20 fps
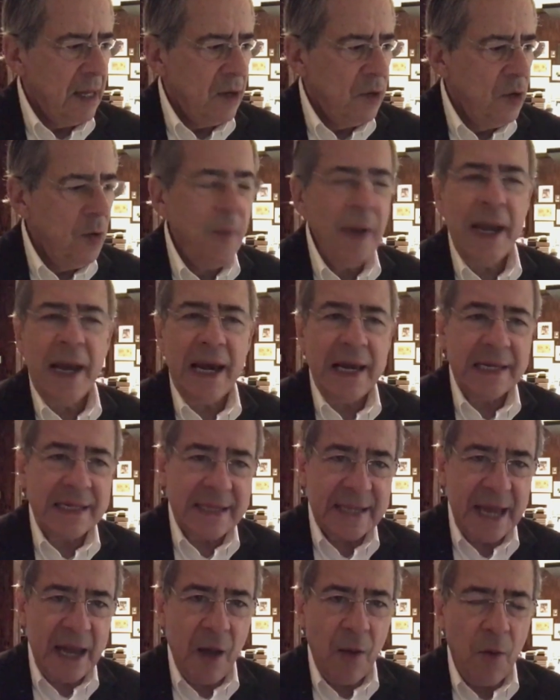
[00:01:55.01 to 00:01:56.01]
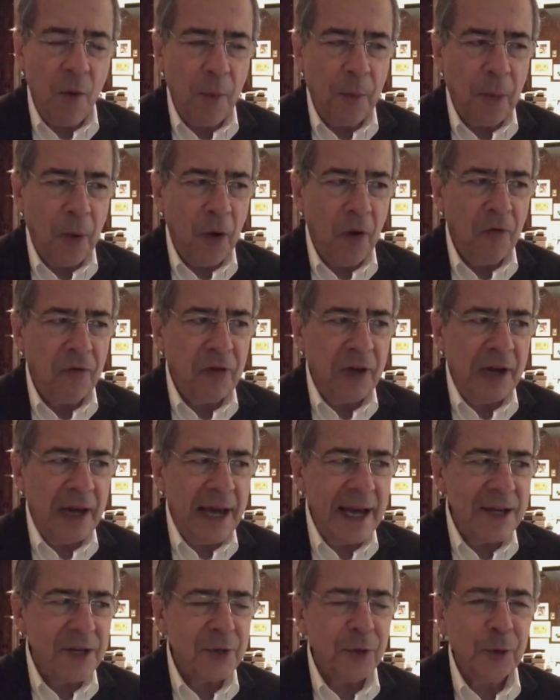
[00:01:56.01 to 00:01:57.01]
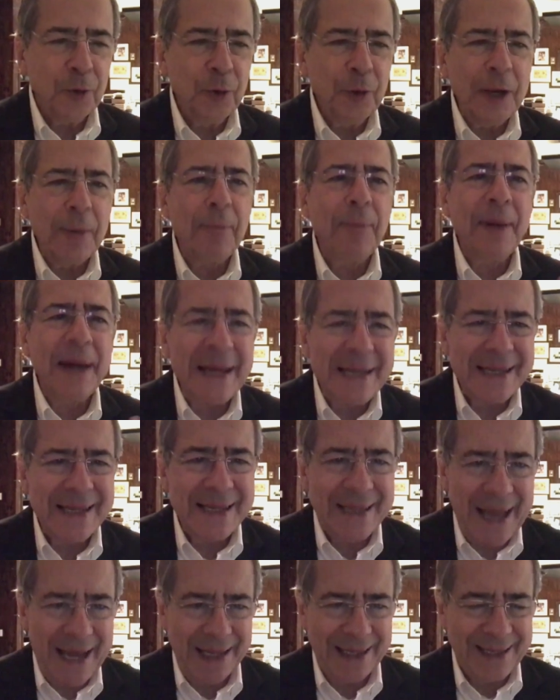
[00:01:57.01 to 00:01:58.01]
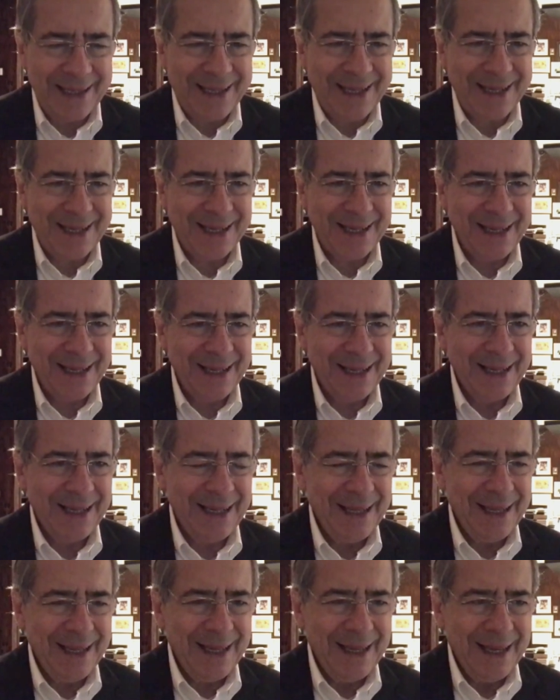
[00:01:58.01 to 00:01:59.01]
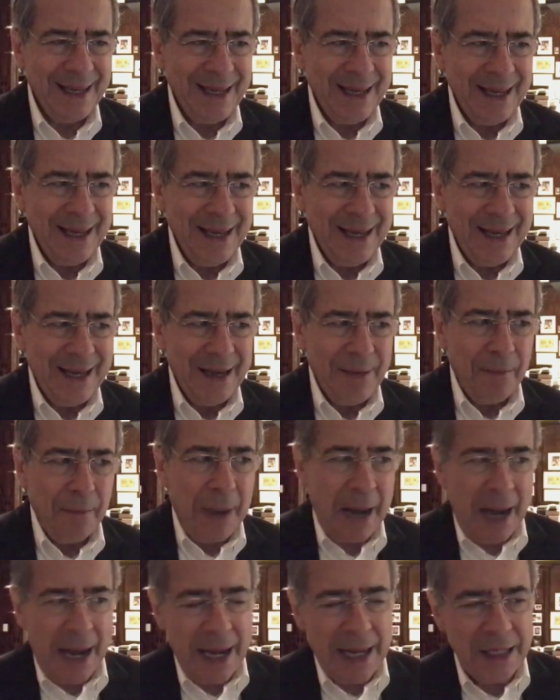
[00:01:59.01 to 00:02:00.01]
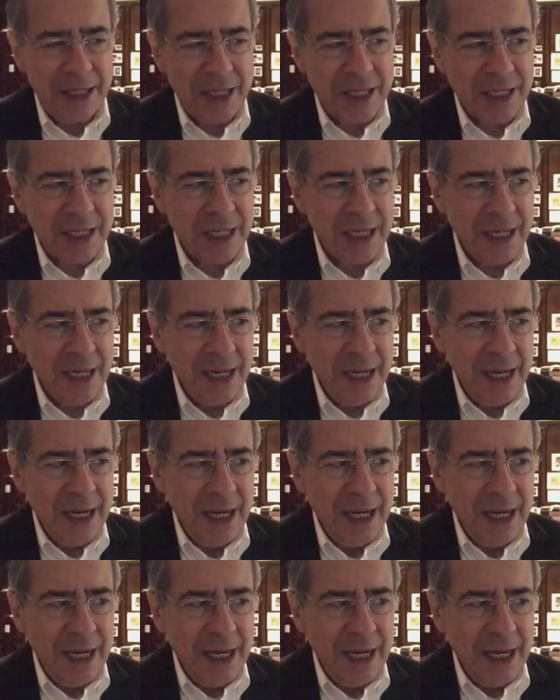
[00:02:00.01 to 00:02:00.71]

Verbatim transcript: numa eleição, o povo elege o Lula presidente. Mas